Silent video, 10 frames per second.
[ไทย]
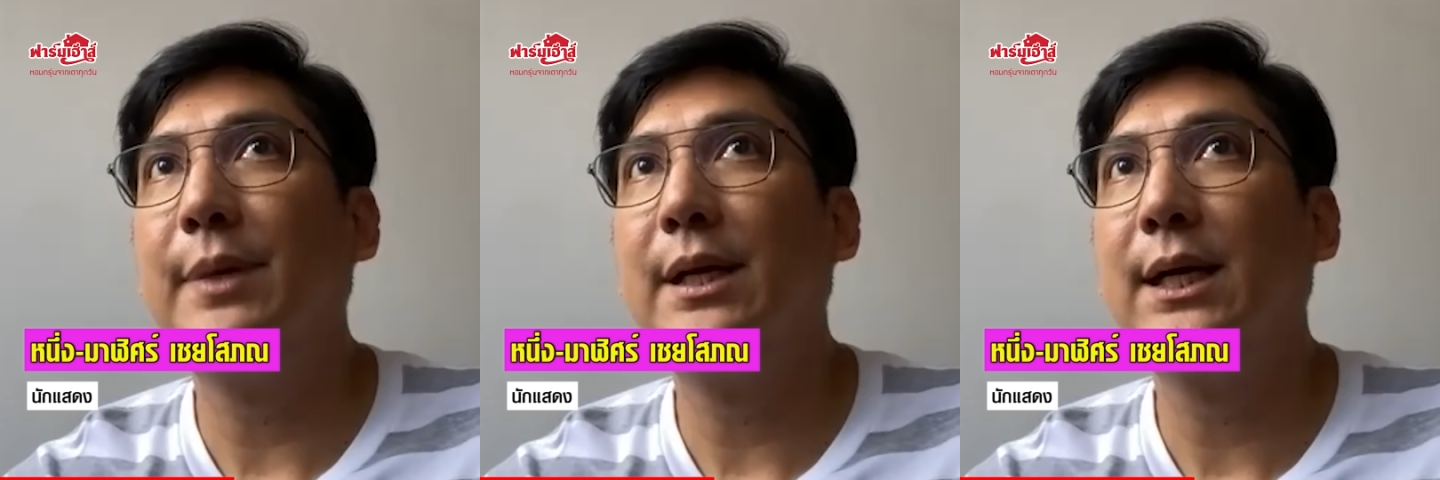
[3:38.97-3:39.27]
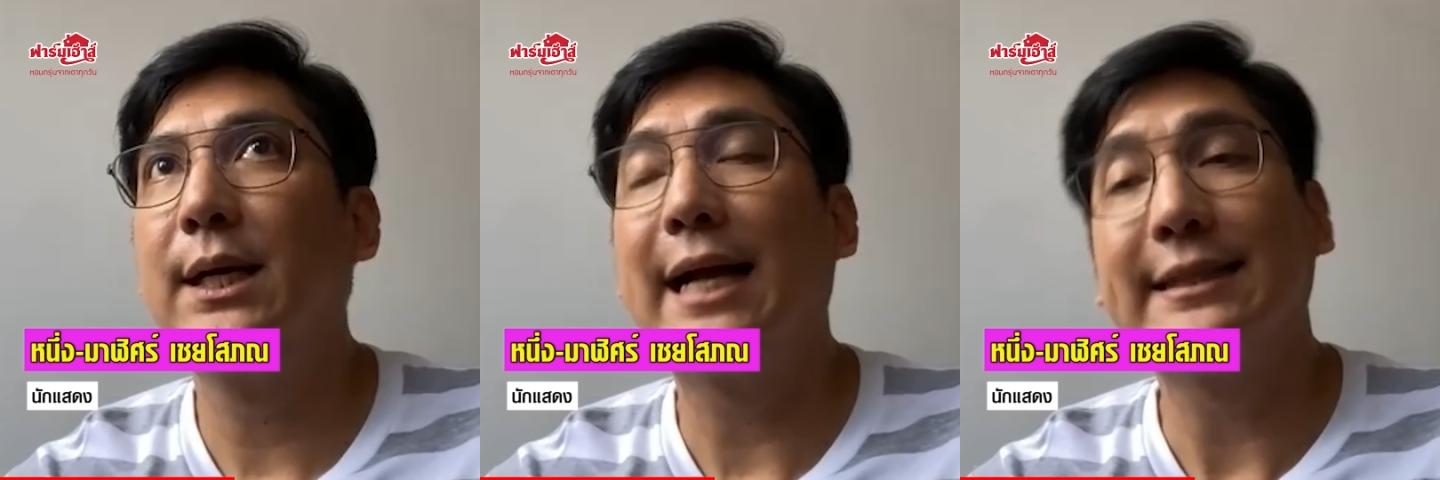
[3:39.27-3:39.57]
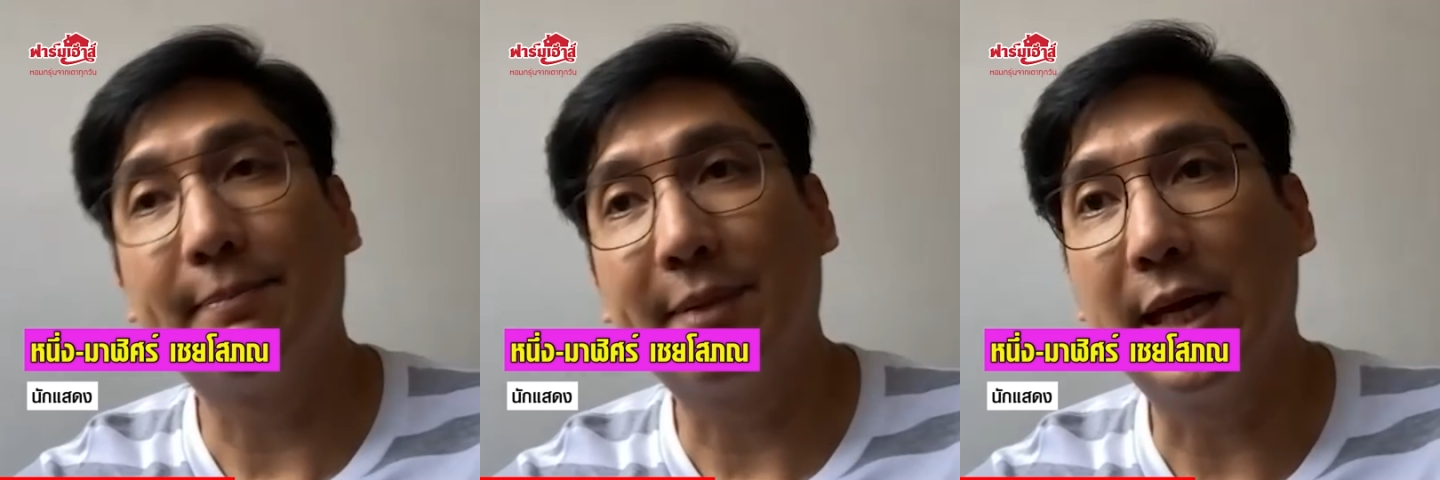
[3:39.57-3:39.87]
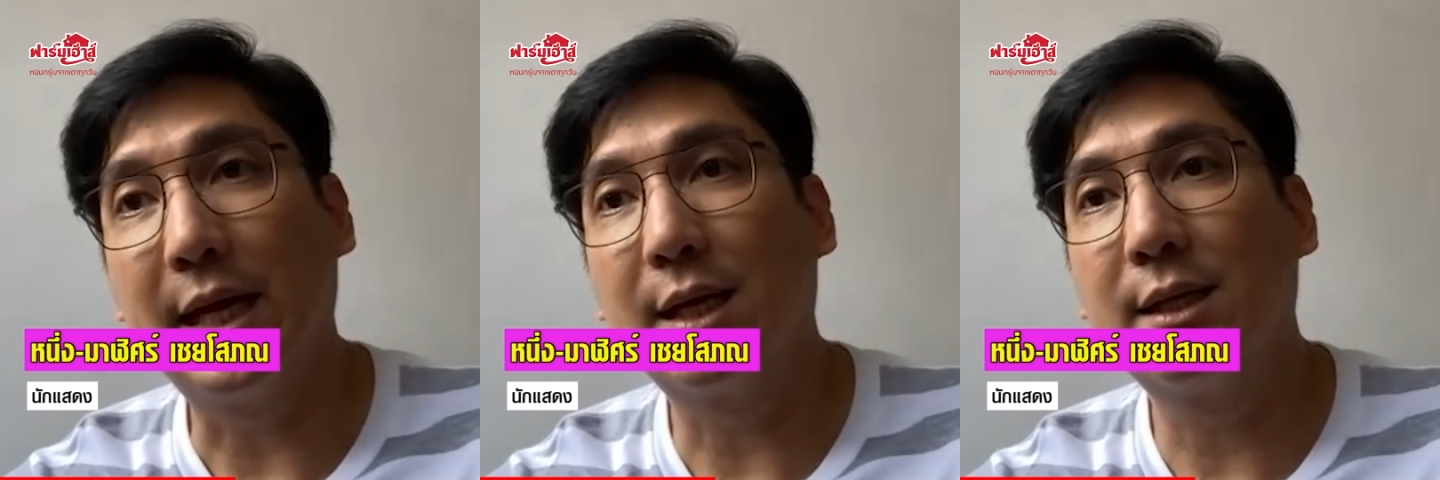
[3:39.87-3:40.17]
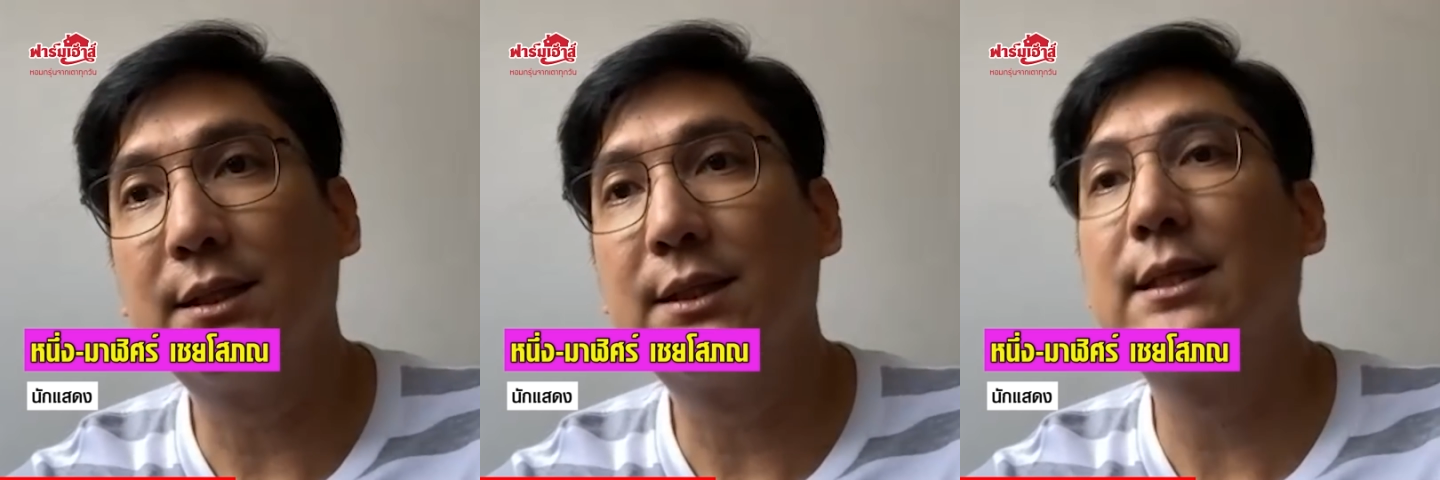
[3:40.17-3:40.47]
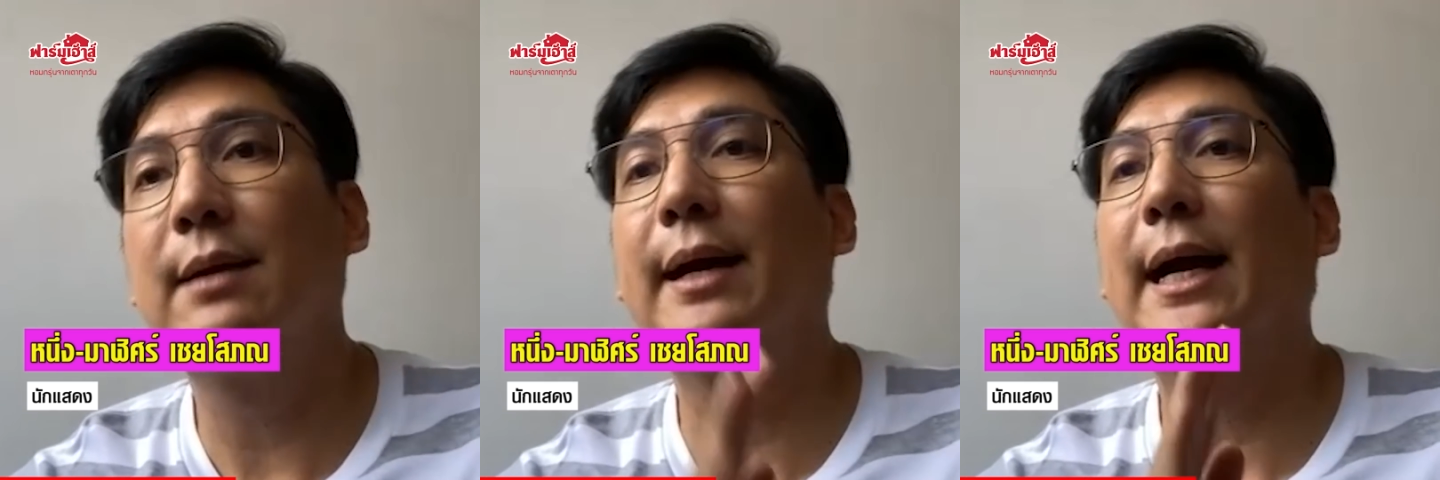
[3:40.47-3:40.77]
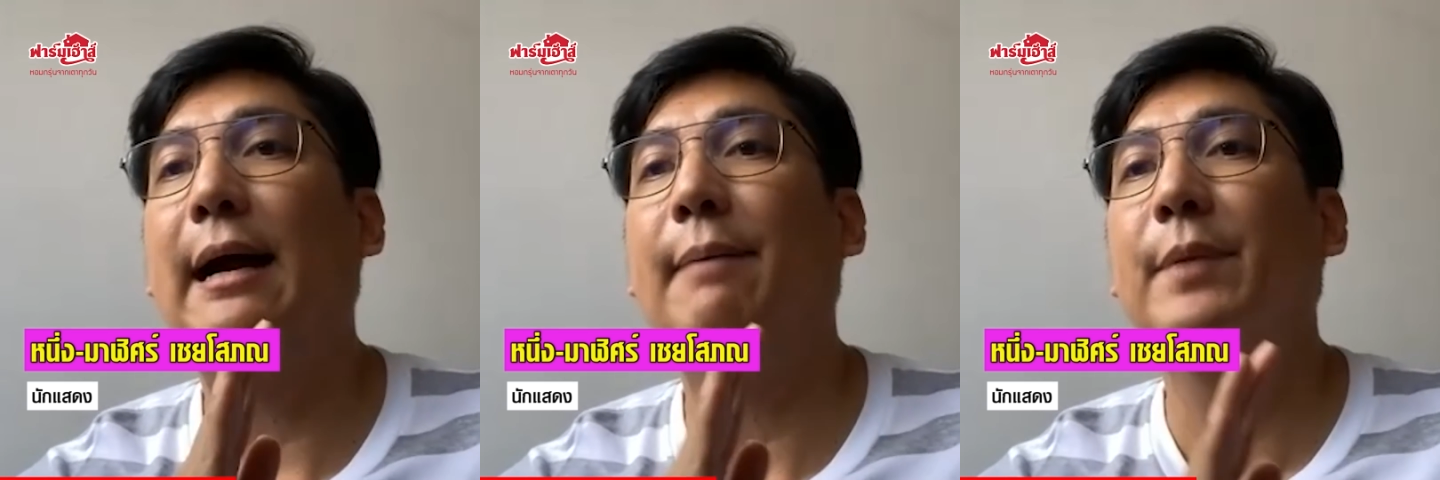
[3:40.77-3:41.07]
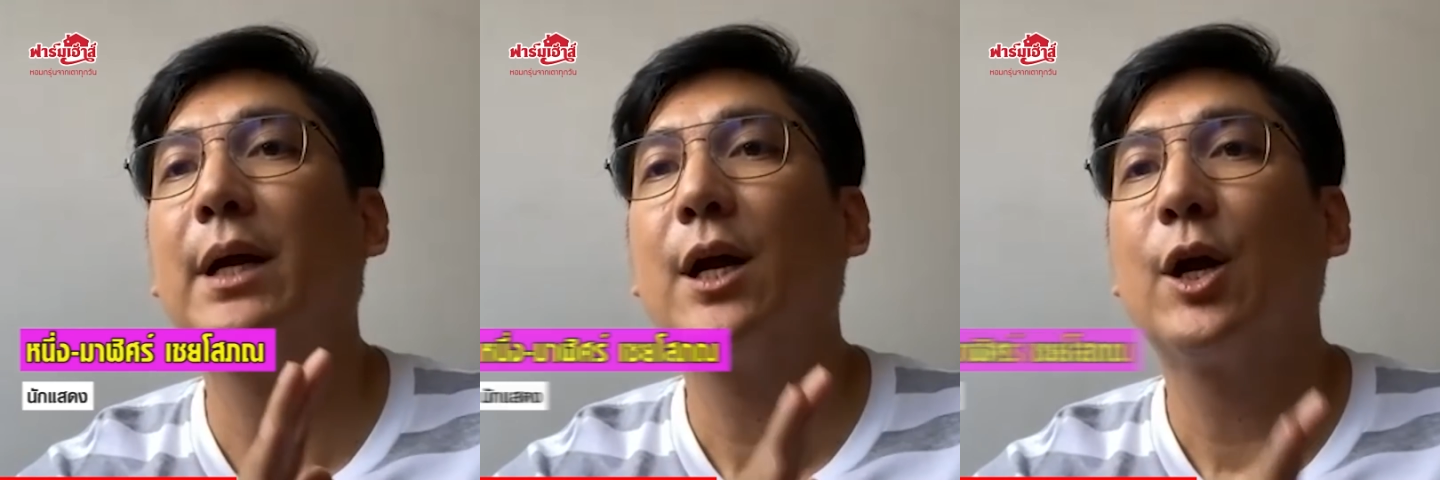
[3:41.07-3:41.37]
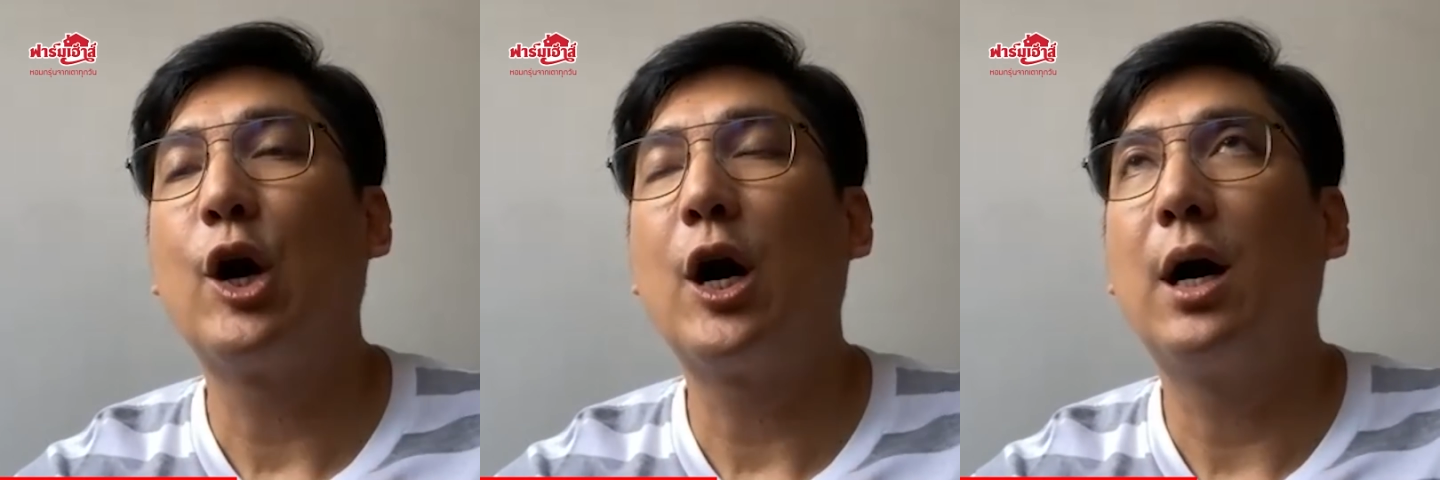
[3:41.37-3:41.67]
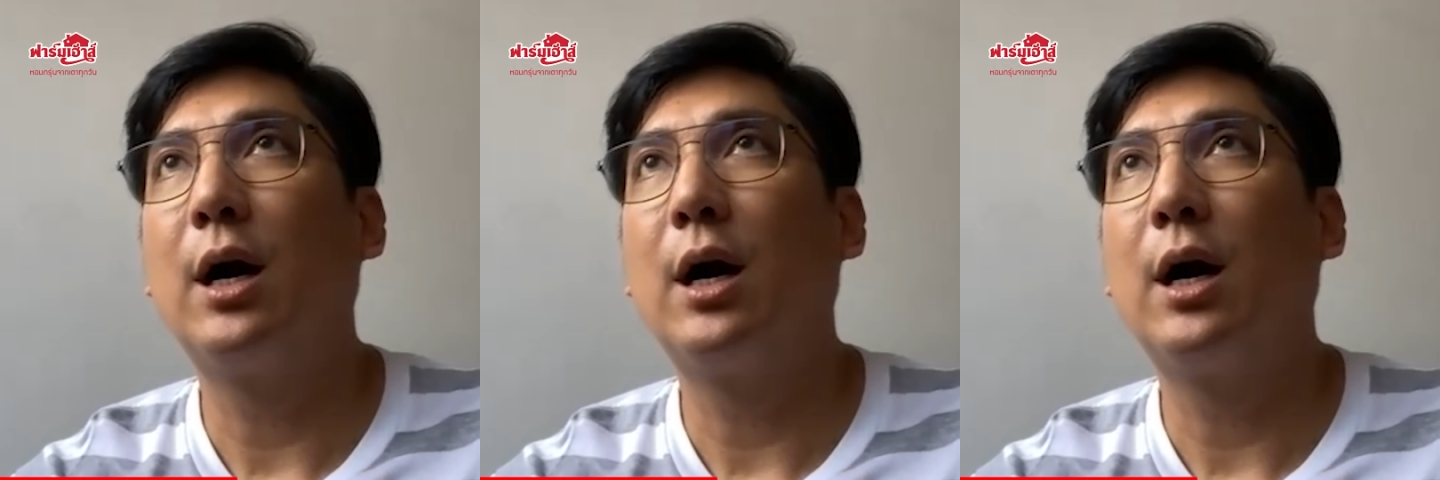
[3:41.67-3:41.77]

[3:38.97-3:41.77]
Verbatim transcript: เรื่องยาเสพติดใช่ไหมครับ ก็